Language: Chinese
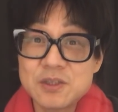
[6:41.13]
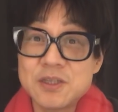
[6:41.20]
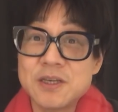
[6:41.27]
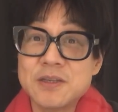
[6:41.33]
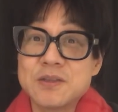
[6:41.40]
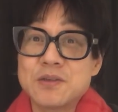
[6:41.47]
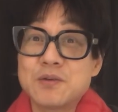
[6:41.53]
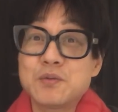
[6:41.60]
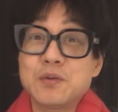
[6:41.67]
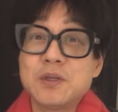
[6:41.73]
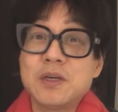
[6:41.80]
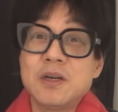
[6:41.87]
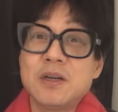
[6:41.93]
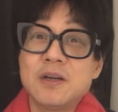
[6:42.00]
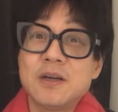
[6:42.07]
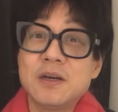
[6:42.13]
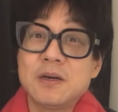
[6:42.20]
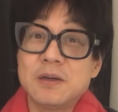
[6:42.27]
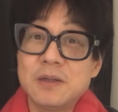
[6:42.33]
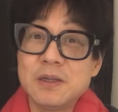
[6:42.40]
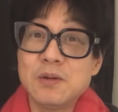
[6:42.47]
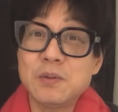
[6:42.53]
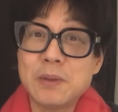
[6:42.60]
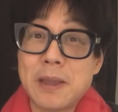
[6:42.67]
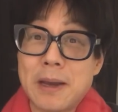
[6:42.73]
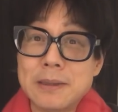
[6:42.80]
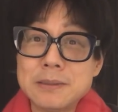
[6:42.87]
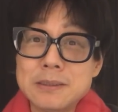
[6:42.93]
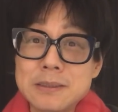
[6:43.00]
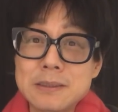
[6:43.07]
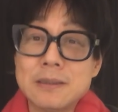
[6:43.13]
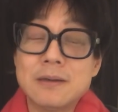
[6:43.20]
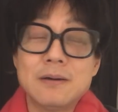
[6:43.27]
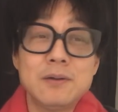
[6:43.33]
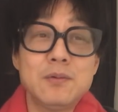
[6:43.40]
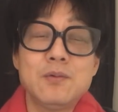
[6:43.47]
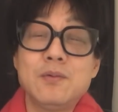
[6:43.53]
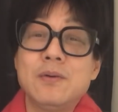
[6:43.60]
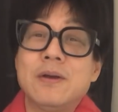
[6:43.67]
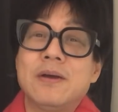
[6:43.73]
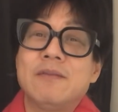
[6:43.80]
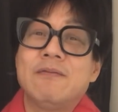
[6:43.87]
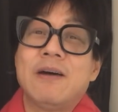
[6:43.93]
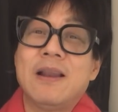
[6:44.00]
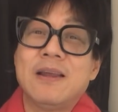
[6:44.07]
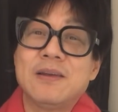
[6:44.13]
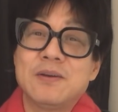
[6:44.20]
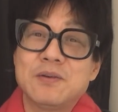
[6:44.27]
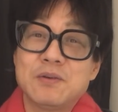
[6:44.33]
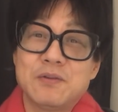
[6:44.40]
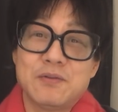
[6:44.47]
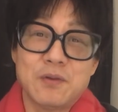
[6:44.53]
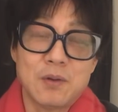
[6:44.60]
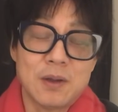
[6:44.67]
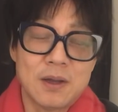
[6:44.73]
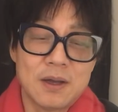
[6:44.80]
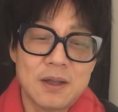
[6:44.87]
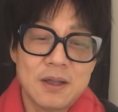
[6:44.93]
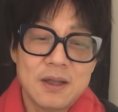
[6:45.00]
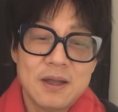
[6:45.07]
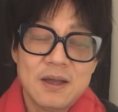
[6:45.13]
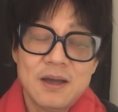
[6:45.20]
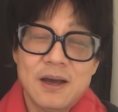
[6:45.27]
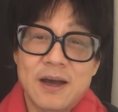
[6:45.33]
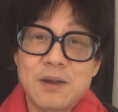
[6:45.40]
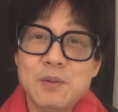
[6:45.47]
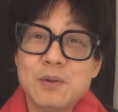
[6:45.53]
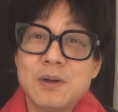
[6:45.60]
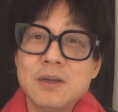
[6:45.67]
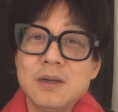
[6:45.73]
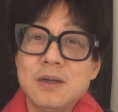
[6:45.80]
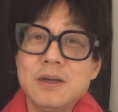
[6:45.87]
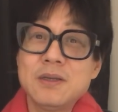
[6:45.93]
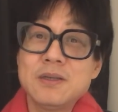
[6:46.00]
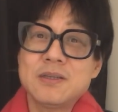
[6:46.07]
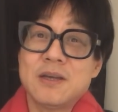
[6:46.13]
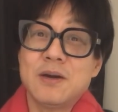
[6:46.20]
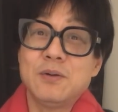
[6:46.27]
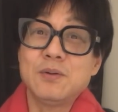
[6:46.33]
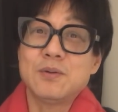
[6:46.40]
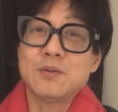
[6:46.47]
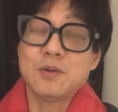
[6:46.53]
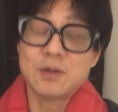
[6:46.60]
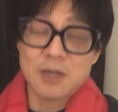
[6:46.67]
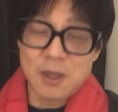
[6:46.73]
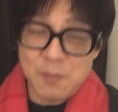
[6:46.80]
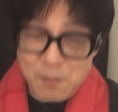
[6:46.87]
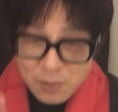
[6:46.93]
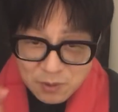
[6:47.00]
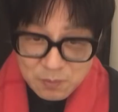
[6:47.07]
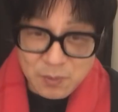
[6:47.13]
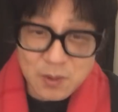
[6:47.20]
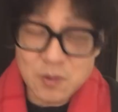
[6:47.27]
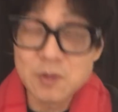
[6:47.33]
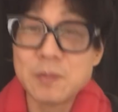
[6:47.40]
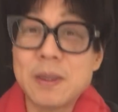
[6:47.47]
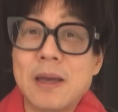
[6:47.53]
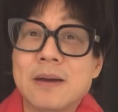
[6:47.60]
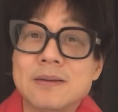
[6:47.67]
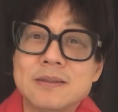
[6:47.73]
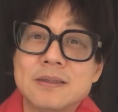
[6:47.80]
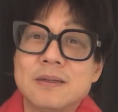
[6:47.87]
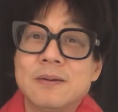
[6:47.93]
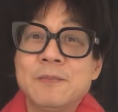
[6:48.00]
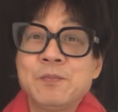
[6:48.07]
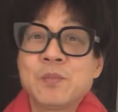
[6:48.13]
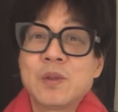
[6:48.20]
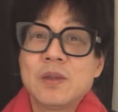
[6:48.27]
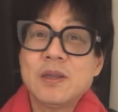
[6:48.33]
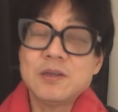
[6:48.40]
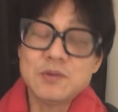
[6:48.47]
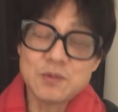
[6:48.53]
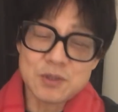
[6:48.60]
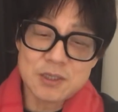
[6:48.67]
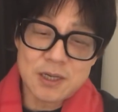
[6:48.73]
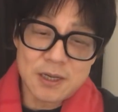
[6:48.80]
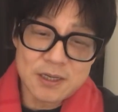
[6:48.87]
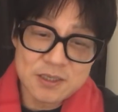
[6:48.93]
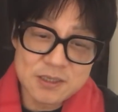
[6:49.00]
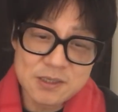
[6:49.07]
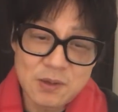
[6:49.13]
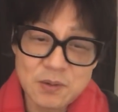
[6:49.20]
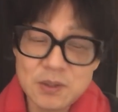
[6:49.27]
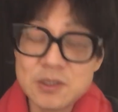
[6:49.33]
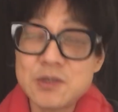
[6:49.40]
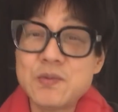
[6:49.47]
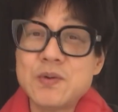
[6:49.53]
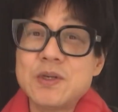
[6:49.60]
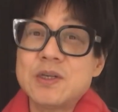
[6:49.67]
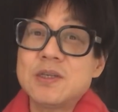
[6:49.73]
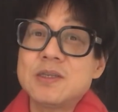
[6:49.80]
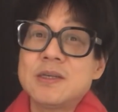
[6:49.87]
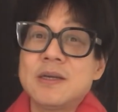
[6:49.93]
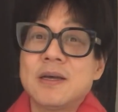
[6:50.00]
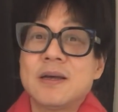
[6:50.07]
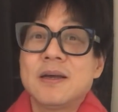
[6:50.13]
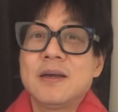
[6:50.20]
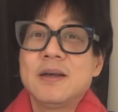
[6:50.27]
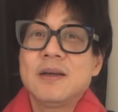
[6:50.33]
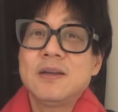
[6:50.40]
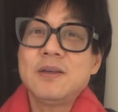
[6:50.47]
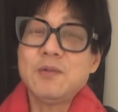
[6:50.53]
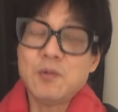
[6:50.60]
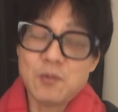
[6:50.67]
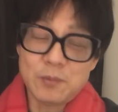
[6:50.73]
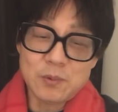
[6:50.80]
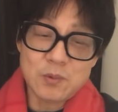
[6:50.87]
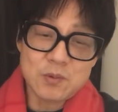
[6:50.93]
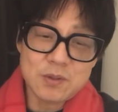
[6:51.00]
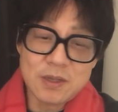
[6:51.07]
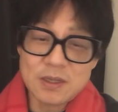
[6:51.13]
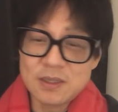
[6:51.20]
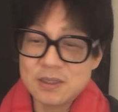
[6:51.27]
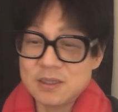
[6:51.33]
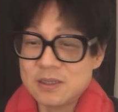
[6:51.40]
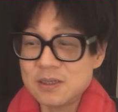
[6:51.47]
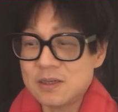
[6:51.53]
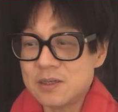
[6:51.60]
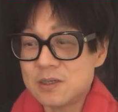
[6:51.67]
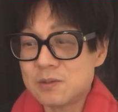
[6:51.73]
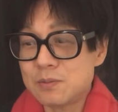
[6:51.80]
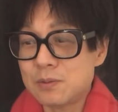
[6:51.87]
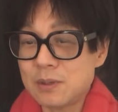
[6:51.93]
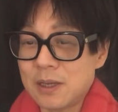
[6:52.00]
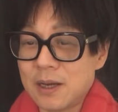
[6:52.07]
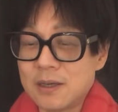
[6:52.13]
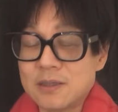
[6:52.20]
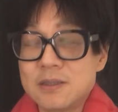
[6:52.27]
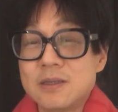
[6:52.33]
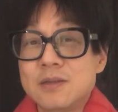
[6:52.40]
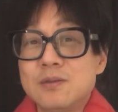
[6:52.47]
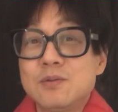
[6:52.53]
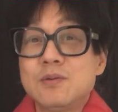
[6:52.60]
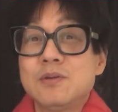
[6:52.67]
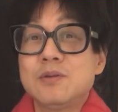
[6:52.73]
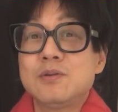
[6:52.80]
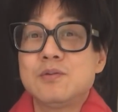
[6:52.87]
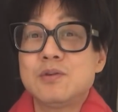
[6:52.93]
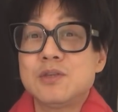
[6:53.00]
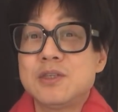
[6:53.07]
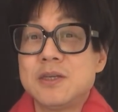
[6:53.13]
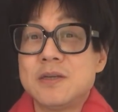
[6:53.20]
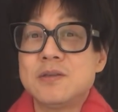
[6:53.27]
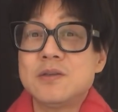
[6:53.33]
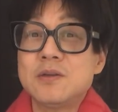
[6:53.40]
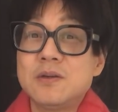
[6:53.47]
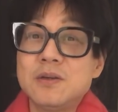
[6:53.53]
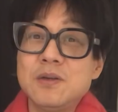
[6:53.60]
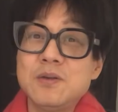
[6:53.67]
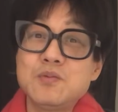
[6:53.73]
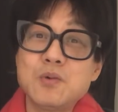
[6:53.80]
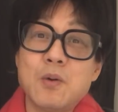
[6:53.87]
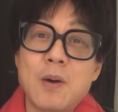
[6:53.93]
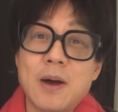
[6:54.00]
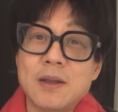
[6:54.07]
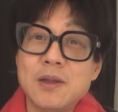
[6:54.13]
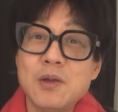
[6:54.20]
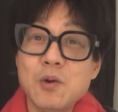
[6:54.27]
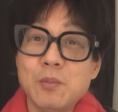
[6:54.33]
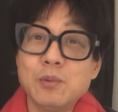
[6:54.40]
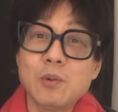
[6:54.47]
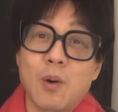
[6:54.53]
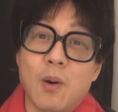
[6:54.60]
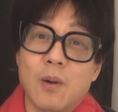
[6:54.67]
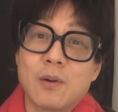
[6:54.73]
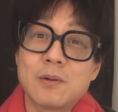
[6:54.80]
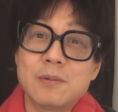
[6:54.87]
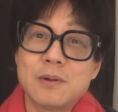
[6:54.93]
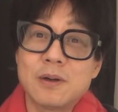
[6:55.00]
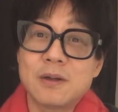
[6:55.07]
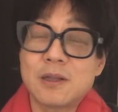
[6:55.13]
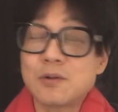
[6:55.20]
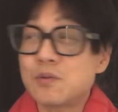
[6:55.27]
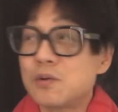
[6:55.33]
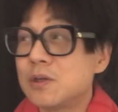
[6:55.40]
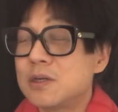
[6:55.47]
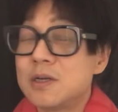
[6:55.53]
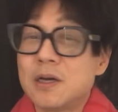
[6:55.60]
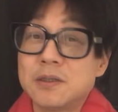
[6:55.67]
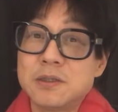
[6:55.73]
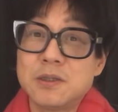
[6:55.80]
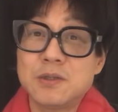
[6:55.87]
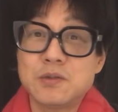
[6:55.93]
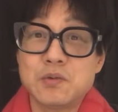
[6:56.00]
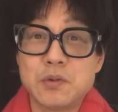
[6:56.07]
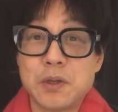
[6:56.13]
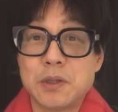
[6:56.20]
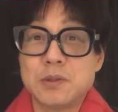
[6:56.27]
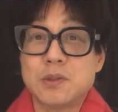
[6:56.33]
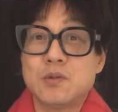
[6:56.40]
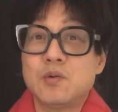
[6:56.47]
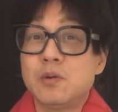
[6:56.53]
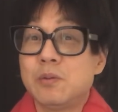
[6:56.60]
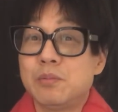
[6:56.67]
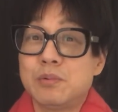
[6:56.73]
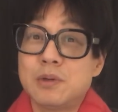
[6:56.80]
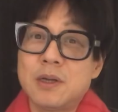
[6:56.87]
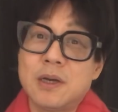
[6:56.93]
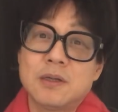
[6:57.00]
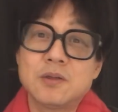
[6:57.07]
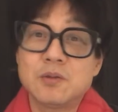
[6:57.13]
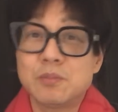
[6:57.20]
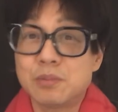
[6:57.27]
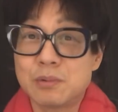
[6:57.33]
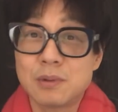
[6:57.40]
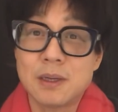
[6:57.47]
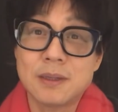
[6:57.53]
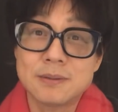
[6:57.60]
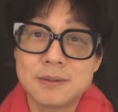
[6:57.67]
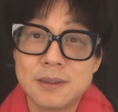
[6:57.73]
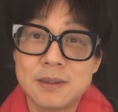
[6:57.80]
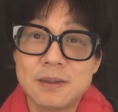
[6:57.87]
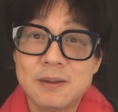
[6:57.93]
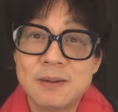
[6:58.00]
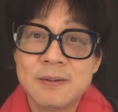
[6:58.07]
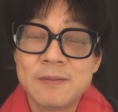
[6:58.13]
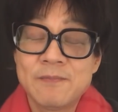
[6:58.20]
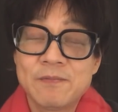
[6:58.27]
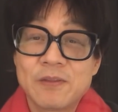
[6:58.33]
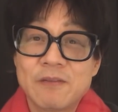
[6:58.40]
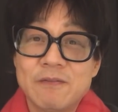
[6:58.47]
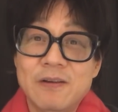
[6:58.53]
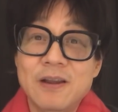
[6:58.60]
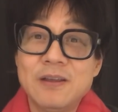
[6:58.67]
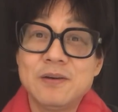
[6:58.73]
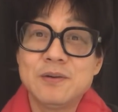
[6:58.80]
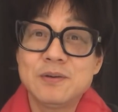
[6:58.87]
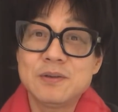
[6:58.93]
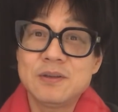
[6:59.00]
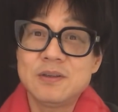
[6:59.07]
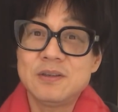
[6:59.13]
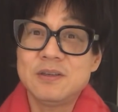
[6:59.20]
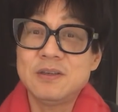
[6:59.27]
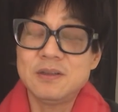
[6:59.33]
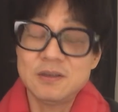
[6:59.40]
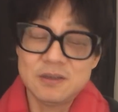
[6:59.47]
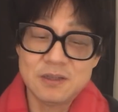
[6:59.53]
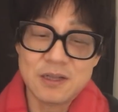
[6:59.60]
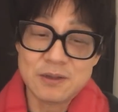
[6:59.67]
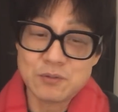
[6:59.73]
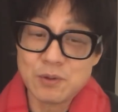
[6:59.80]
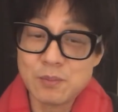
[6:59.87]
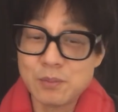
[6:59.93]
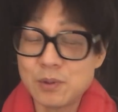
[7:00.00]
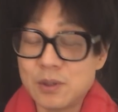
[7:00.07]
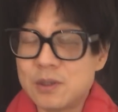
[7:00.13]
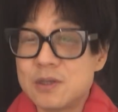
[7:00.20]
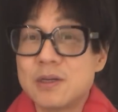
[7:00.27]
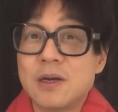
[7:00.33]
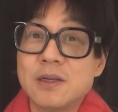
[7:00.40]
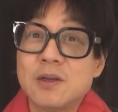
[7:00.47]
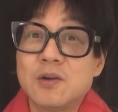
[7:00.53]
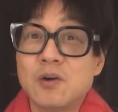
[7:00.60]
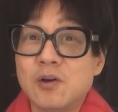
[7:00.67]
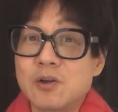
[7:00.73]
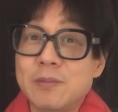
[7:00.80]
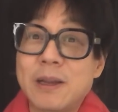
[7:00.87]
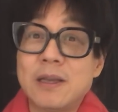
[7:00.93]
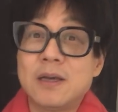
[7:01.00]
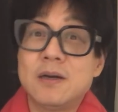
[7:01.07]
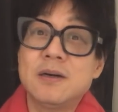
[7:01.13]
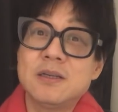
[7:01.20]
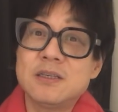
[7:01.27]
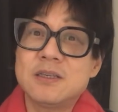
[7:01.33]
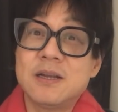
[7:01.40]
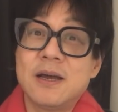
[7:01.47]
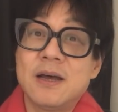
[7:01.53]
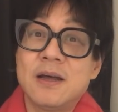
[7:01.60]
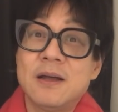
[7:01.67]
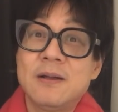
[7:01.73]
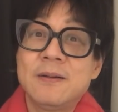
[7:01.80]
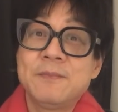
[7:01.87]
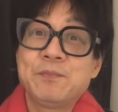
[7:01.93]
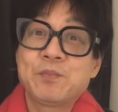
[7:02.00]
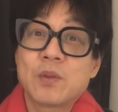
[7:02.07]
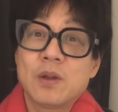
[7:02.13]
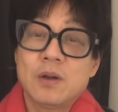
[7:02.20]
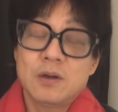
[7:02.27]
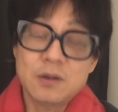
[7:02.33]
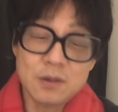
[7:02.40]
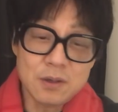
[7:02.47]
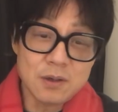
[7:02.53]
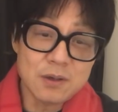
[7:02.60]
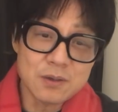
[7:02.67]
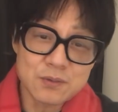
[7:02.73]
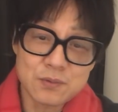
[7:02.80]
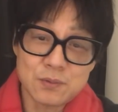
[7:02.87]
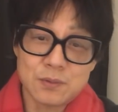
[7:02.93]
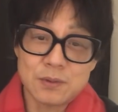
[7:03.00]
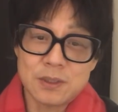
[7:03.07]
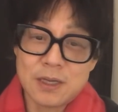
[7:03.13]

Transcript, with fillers: 检测出一个人可能有阳性，哎呦喂，完了以后就疯了。还有更更邪，或者说根本就没有什么阳性，他就是上海制造一个新闻事件。因为我们都知道，你这个人是不是阳性，就是就是检测人一句话，你又不懂是不是？他说你是阳性，你就是阳性；说你不是阳性，你不是阳性。完了以后，一一旦宣布你是阳性，然后就把你隔离起来。各种